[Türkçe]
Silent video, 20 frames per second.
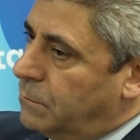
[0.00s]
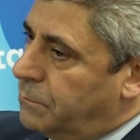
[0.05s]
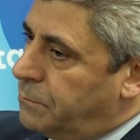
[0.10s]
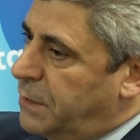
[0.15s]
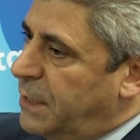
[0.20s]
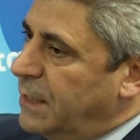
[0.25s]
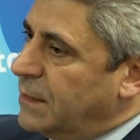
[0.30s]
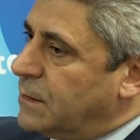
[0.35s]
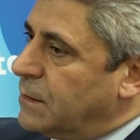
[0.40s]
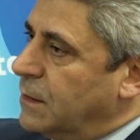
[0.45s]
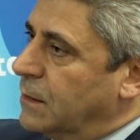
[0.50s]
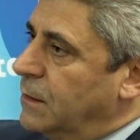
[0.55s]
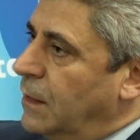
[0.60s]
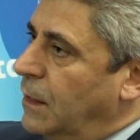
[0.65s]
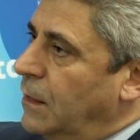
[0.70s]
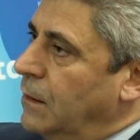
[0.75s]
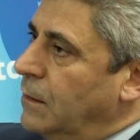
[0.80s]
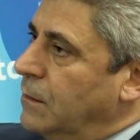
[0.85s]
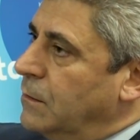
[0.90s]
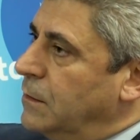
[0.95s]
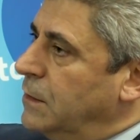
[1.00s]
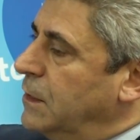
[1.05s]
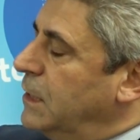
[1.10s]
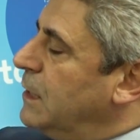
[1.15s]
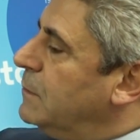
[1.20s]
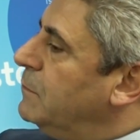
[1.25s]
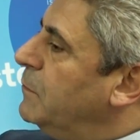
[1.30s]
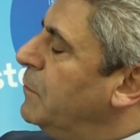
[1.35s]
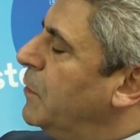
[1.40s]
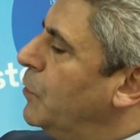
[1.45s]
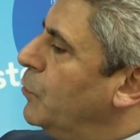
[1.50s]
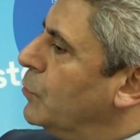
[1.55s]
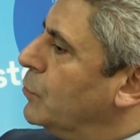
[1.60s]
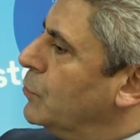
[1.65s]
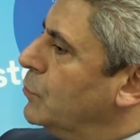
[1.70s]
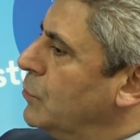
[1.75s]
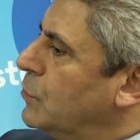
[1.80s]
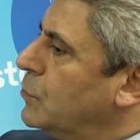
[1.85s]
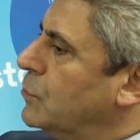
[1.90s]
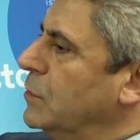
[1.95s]
piyasada 20
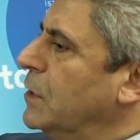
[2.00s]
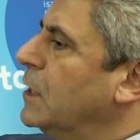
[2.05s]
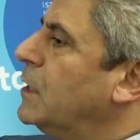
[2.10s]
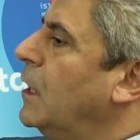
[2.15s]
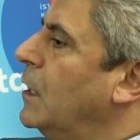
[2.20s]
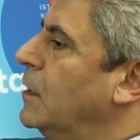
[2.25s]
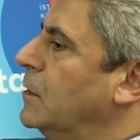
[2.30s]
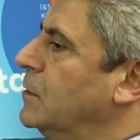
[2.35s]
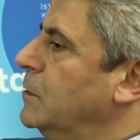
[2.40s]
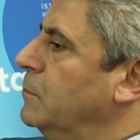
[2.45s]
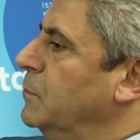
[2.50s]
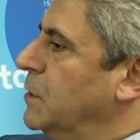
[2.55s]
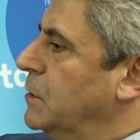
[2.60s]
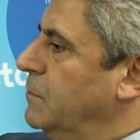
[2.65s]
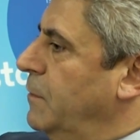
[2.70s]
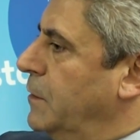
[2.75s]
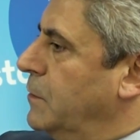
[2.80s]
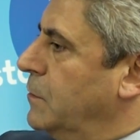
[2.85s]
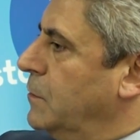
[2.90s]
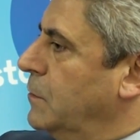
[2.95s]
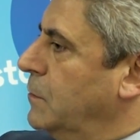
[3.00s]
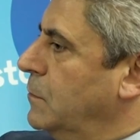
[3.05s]
milyonun üstünde kartımız var.